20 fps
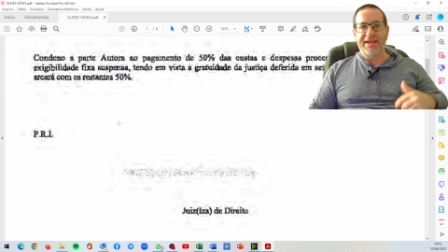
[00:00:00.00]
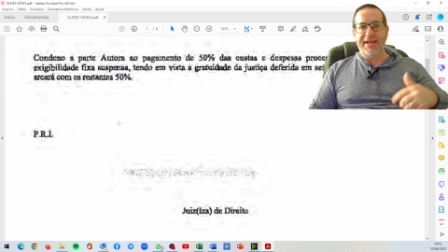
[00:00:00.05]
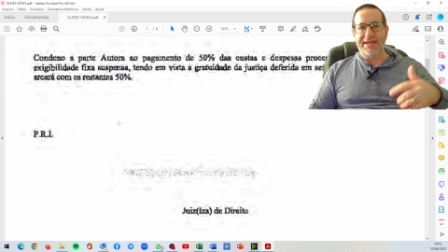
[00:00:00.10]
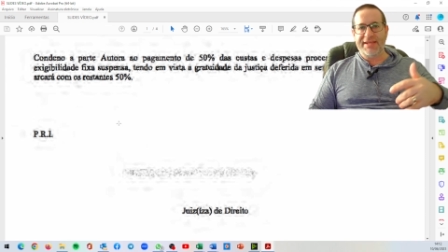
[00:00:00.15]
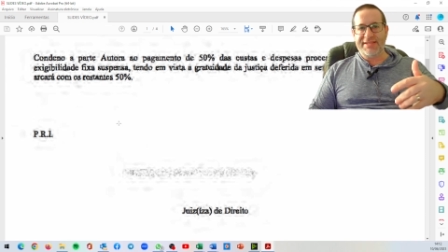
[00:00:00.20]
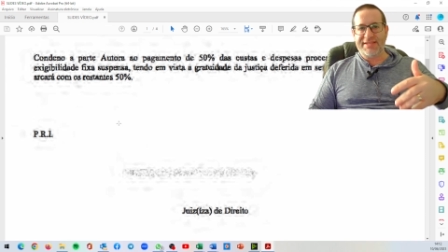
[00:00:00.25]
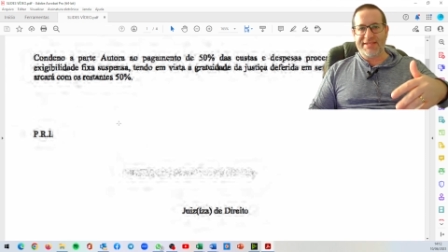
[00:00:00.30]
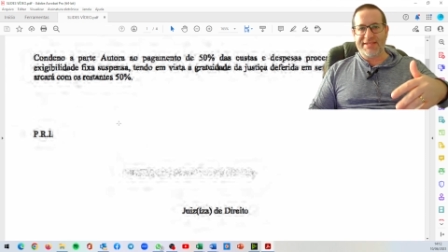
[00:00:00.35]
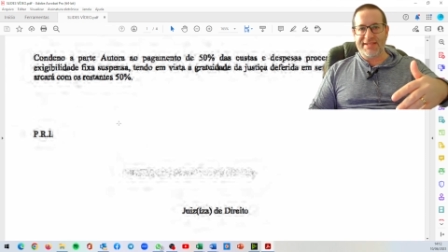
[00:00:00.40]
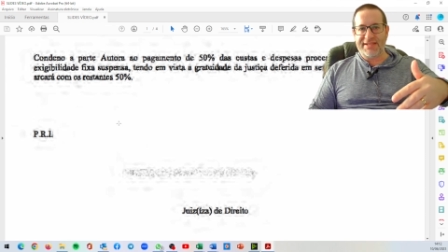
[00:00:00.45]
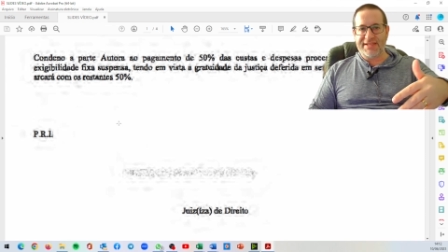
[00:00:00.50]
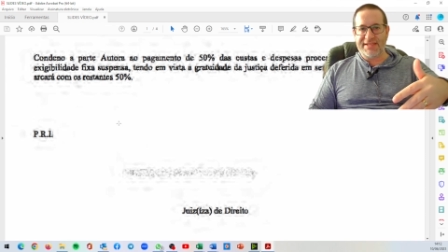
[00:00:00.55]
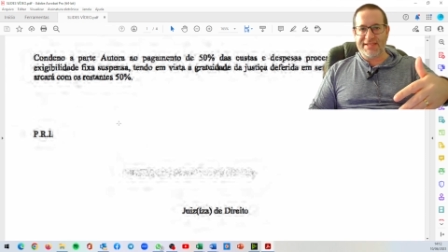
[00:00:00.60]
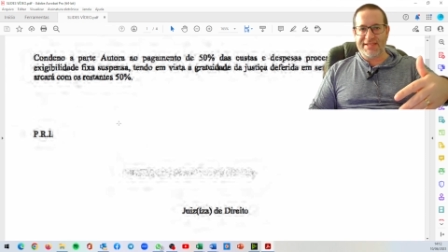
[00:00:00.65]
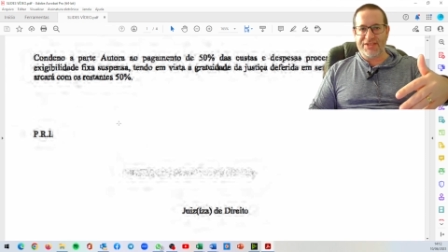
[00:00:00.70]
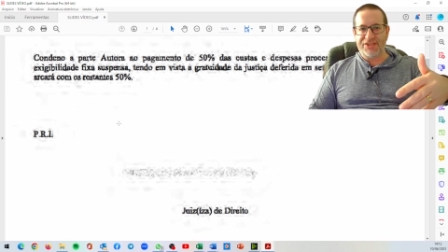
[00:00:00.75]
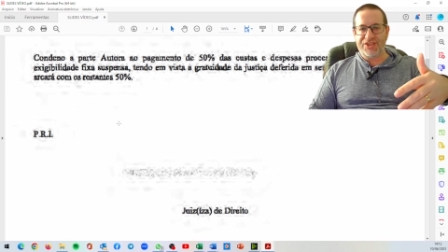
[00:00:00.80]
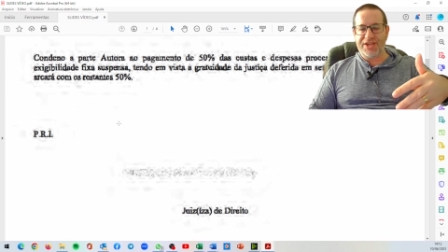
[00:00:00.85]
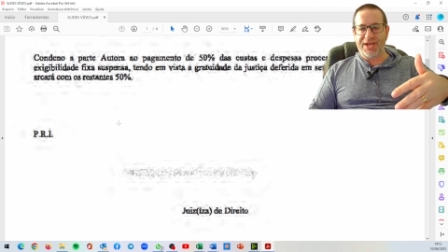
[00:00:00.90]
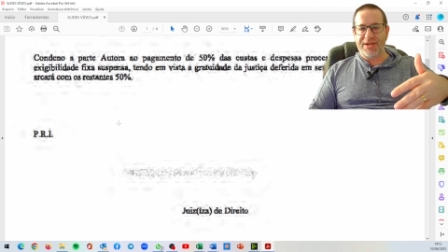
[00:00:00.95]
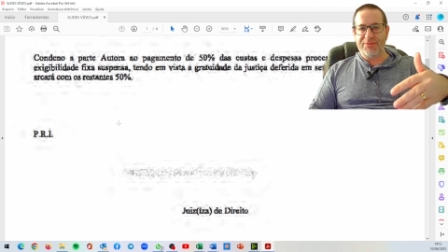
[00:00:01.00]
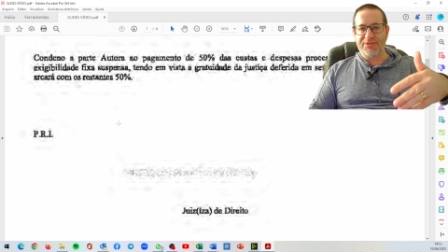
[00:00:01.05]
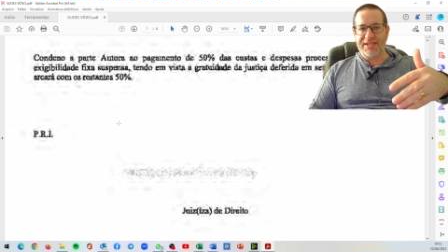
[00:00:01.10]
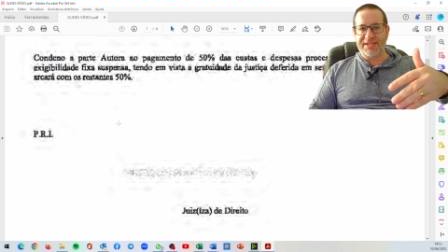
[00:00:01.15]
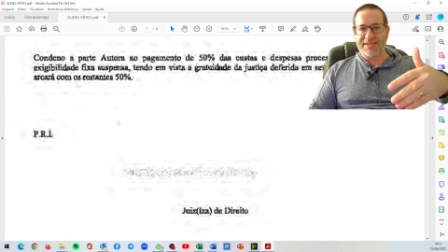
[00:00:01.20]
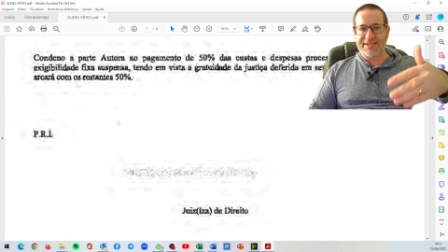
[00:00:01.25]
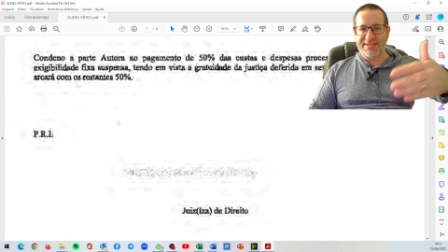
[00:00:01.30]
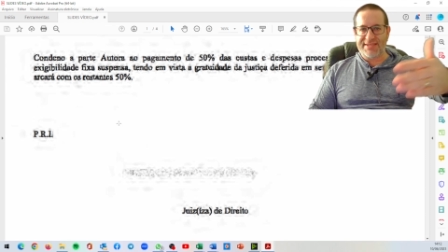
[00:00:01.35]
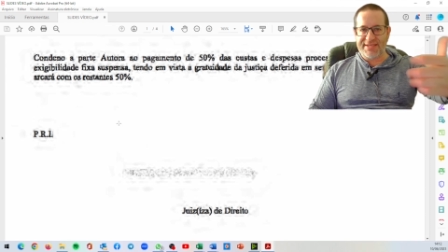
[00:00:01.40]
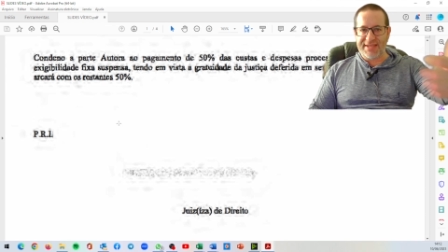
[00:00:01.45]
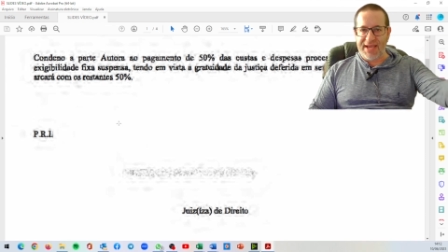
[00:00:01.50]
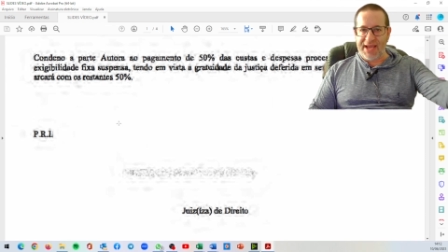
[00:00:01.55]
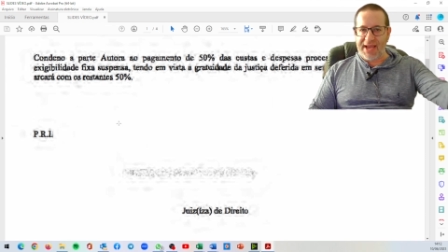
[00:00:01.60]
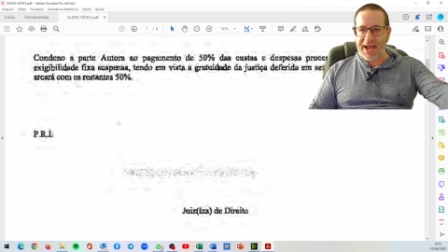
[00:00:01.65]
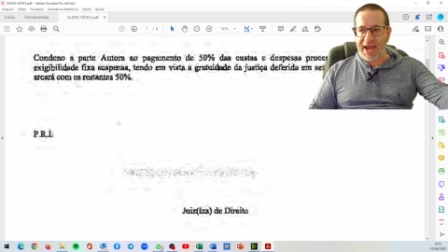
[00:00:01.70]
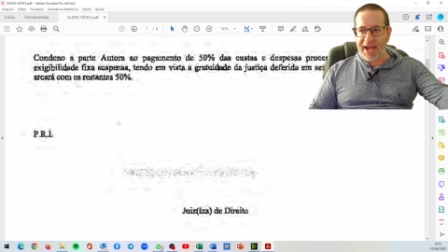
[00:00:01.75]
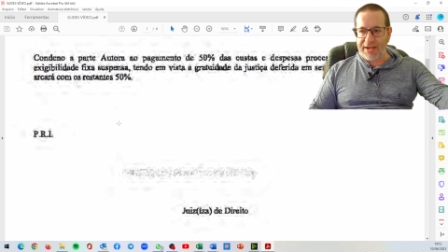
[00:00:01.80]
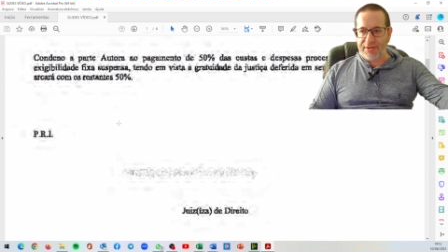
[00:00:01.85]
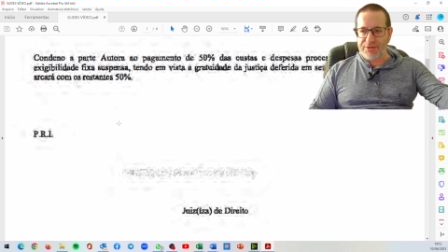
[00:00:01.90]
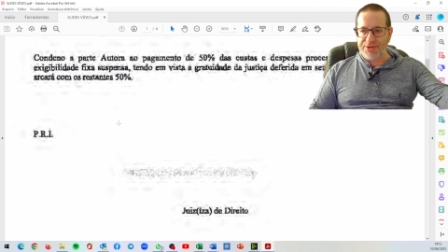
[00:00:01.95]
esses, digamos, esses
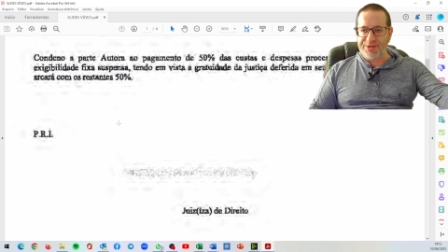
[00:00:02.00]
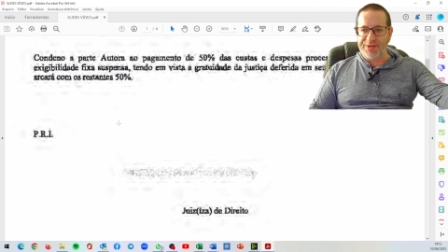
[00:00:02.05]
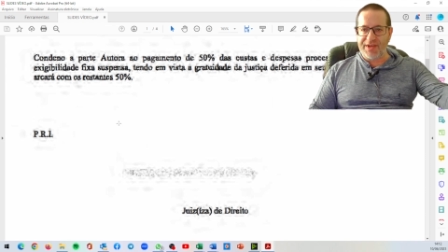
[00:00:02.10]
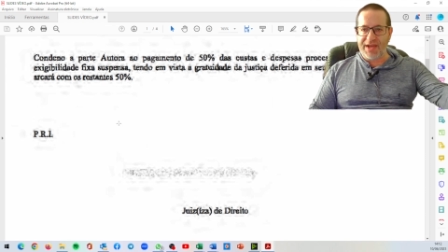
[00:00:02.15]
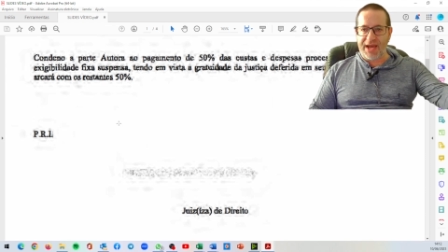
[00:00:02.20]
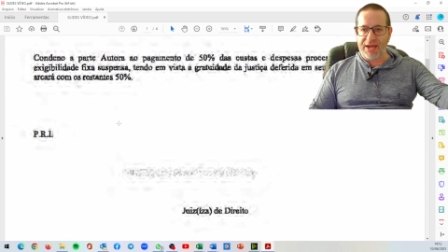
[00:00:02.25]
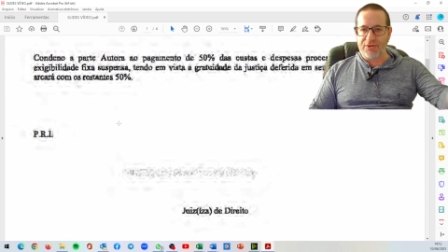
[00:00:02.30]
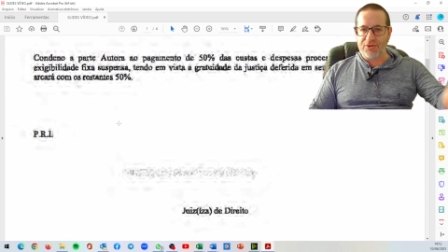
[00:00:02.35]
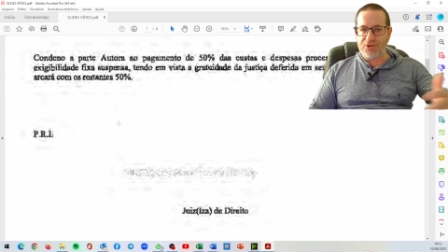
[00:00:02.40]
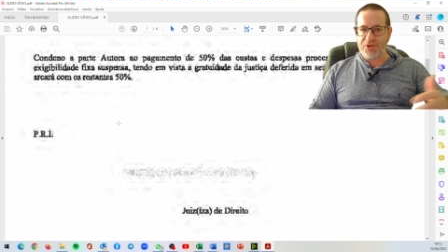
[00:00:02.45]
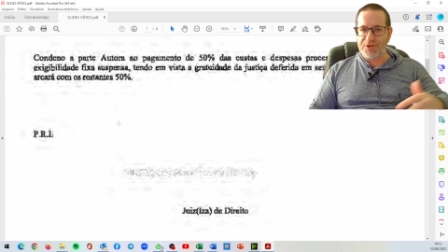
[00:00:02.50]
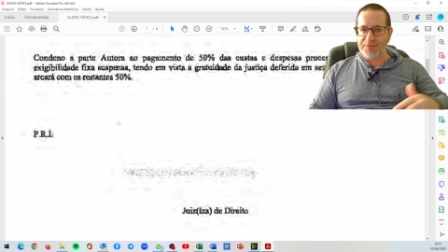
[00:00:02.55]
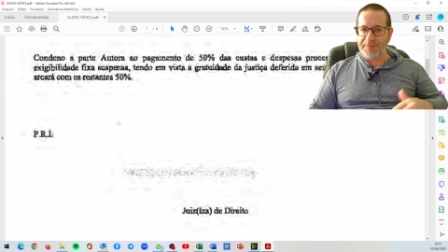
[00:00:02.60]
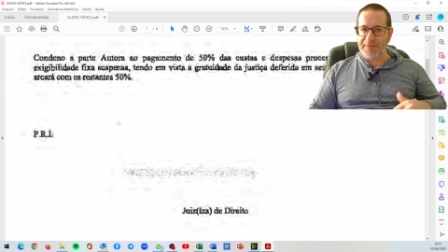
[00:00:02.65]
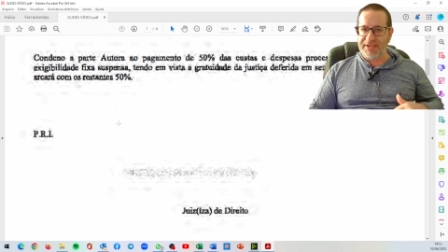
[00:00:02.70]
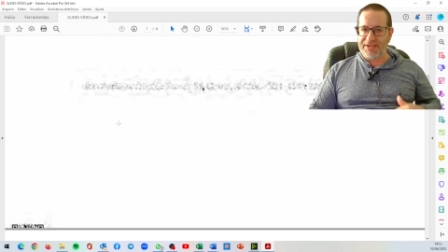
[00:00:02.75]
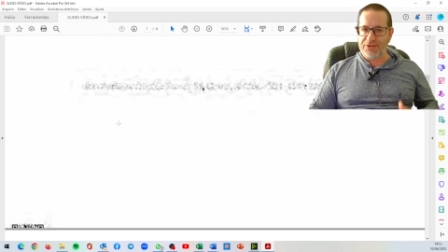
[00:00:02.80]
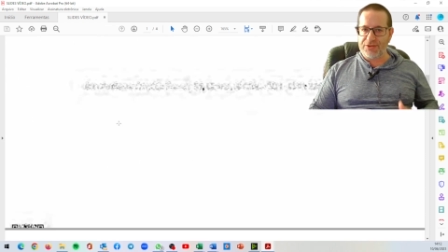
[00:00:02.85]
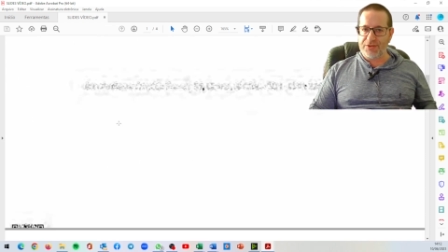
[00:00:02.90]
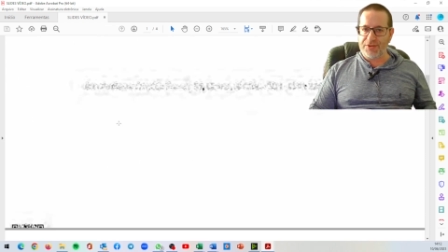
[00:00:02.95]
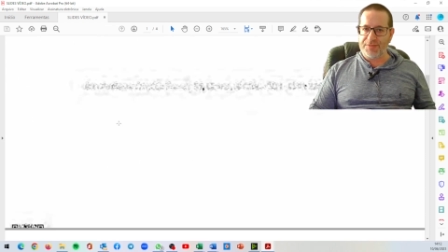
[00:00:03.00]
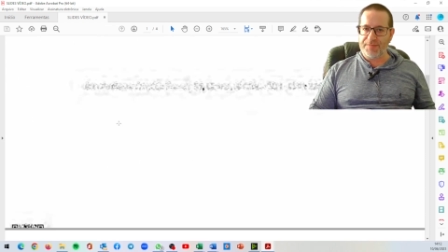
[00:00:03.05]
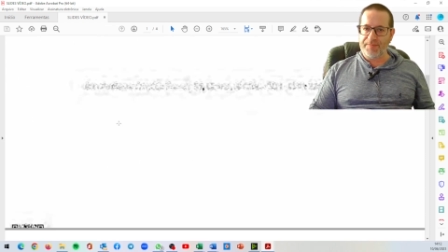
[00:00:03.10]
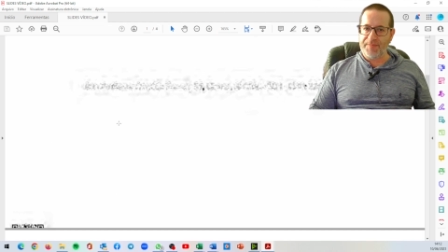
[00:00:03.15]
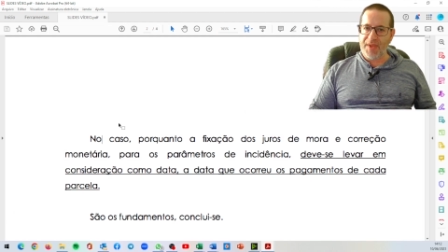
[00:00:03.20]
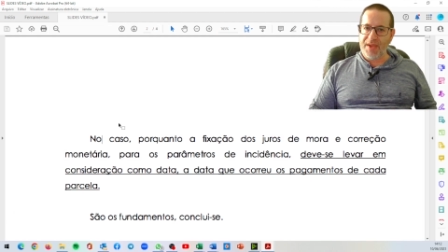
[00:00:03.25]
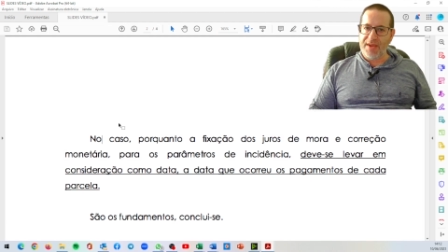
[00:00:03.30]
encargos ficaram suspensos.